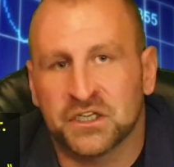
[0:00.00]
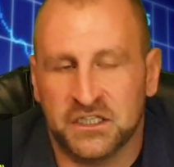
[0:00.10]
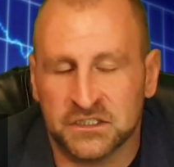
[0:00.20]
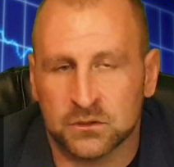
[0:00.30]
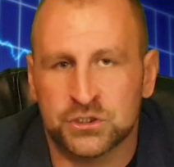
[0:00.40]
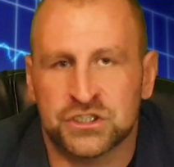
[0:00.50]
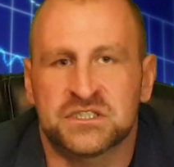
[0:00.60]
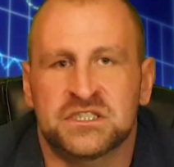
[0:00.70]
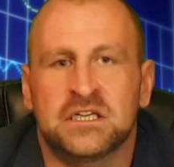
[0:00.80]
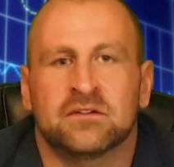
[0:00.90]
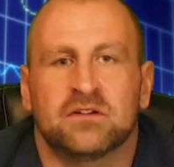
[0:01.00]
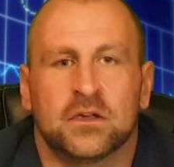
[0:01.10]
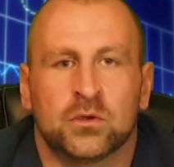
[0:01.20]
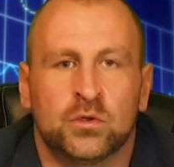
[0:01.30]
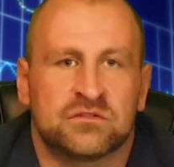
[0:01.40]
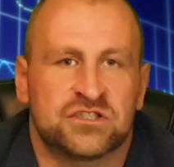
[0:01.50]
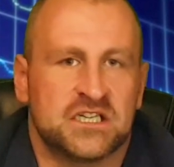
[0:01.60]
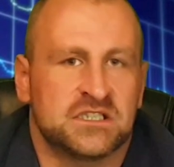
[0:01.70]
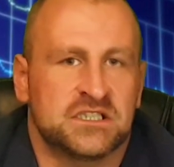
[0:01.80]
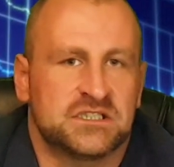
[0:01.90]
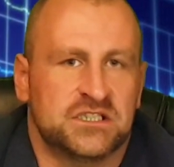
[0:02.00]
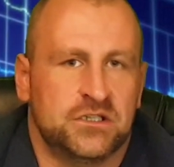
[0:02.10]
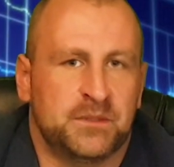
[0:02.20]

Это очень сильно волнует, в частности,